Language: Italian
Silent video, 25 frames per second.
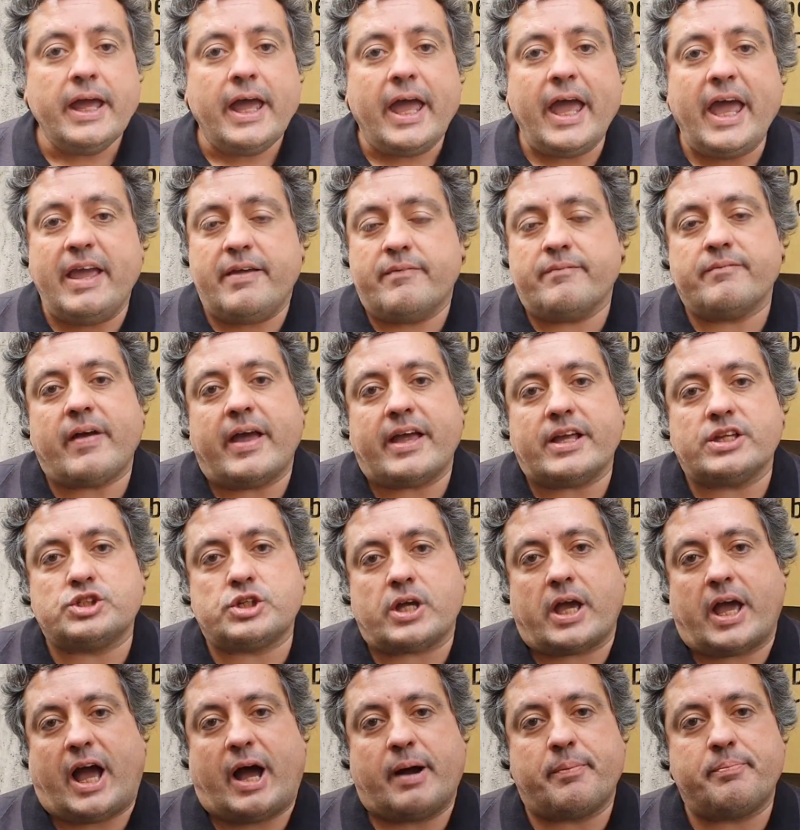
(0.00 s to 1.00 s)
e
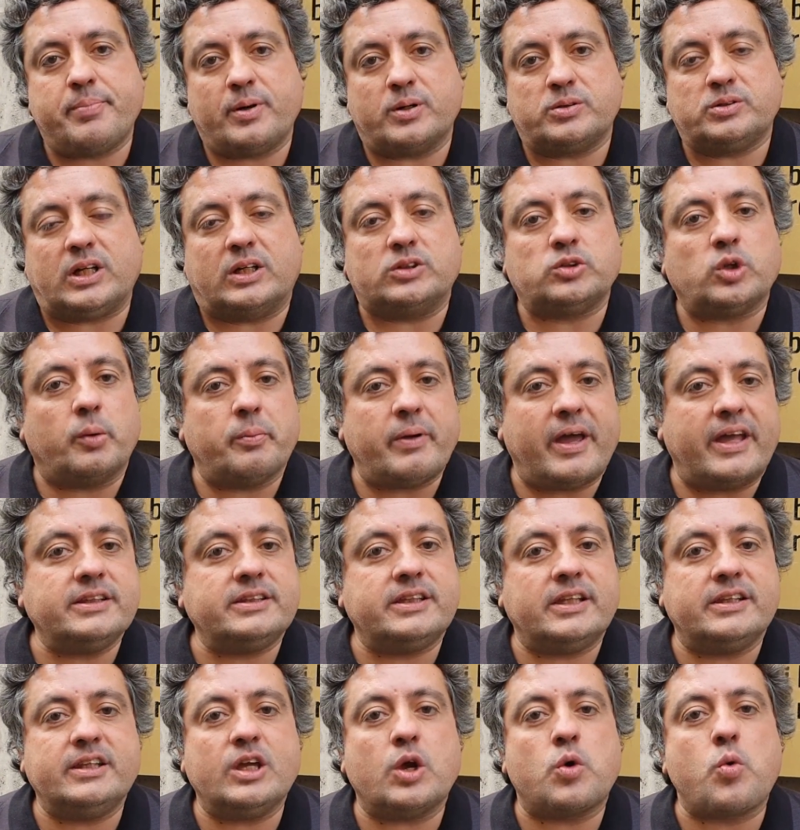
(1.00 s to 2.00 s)
invece ha portato
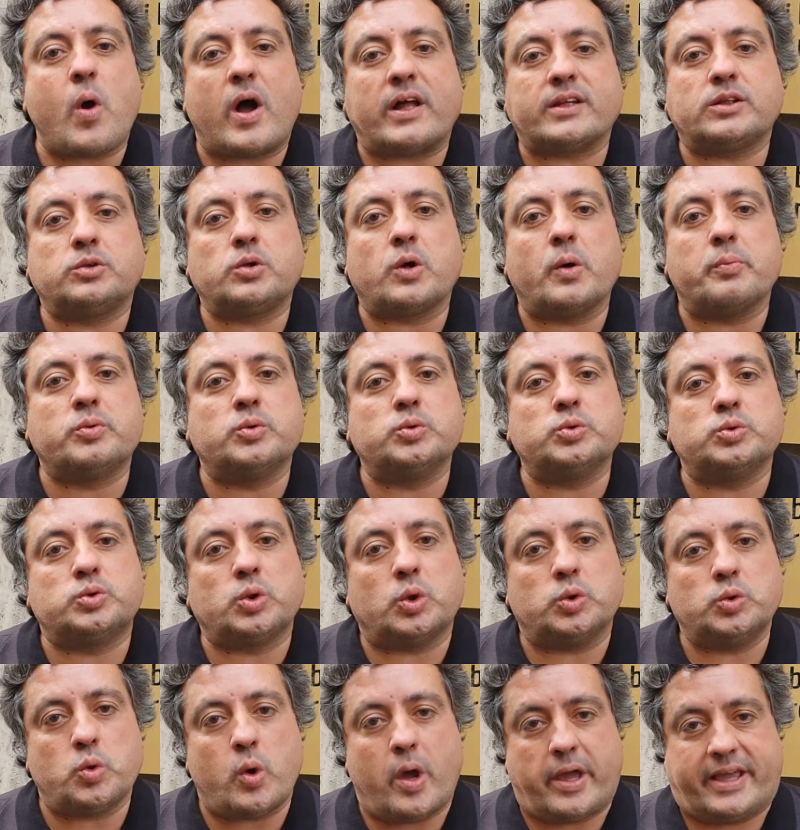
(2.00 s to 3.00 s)
aumenti di
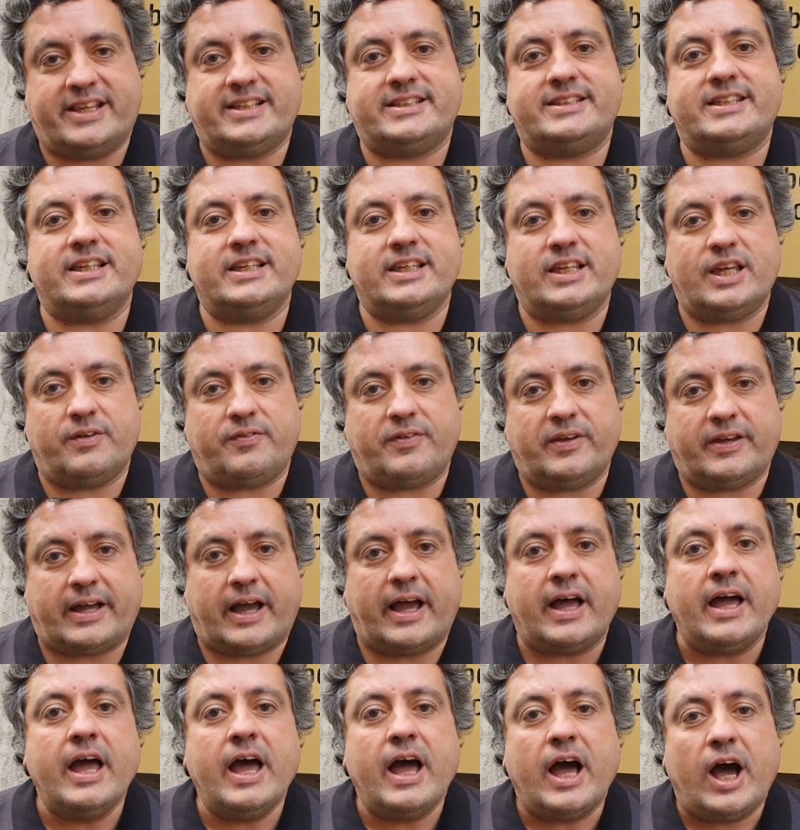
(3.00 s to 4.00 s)
4.2, che
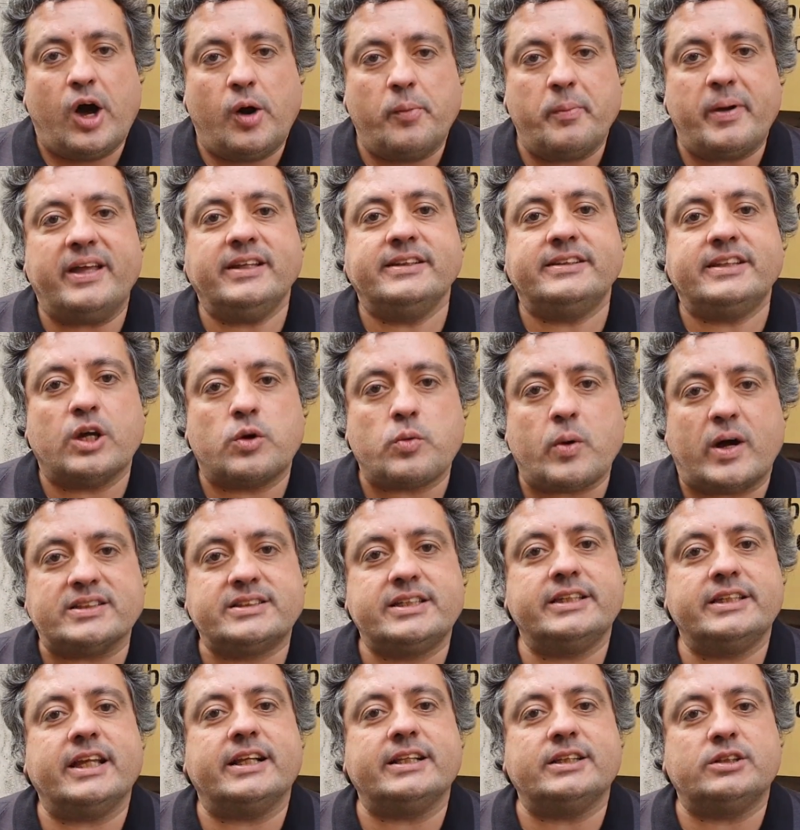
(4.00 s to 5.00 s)
significa aumenti
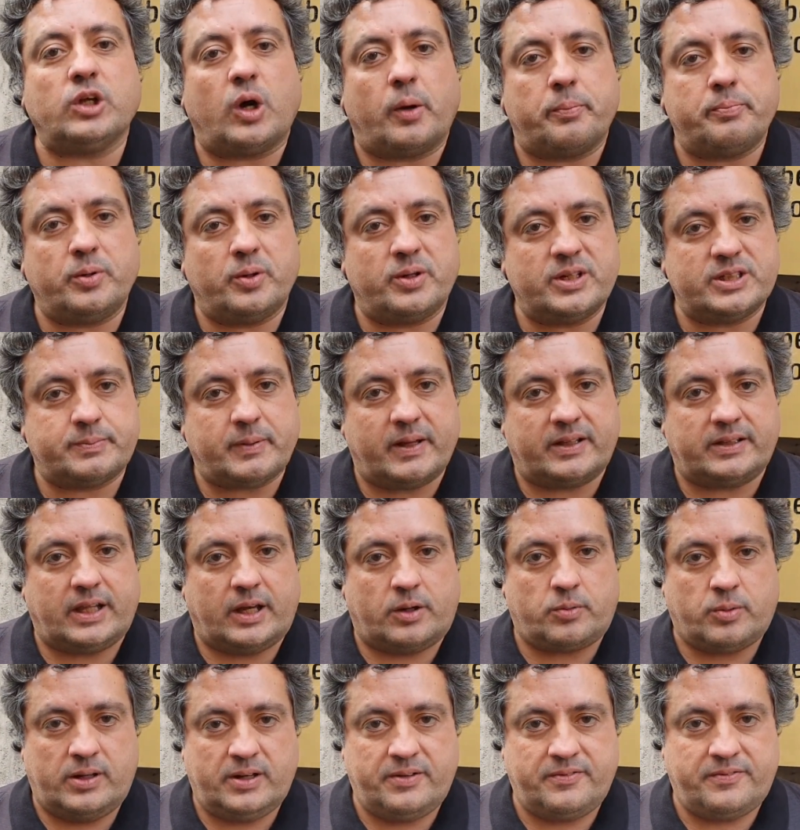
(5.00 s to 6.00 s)
quasi del doppio rispetto
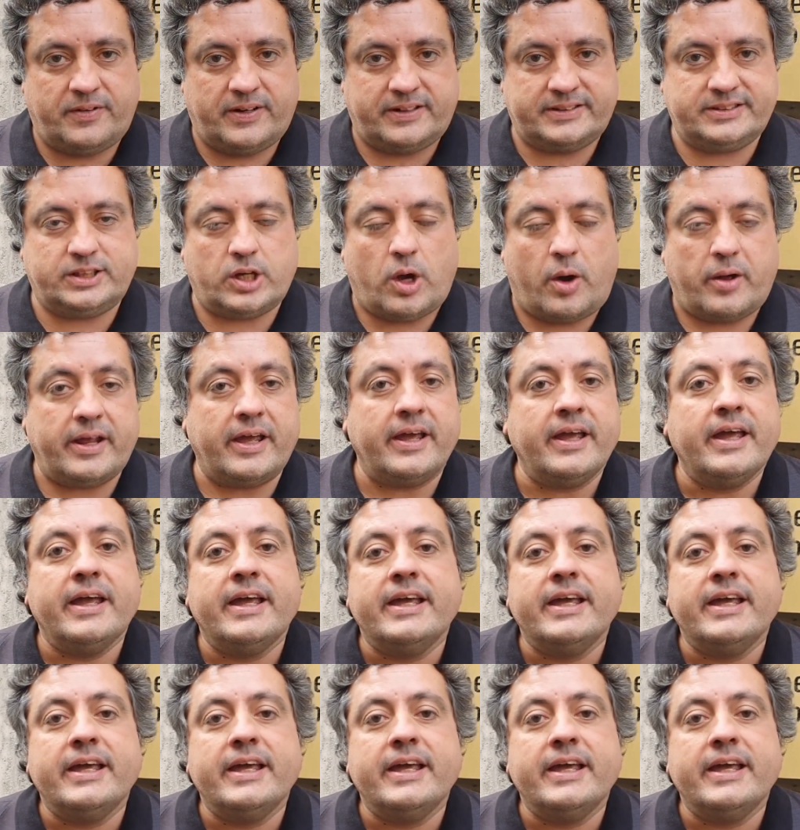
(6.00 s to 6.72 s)
a quell'inflazione.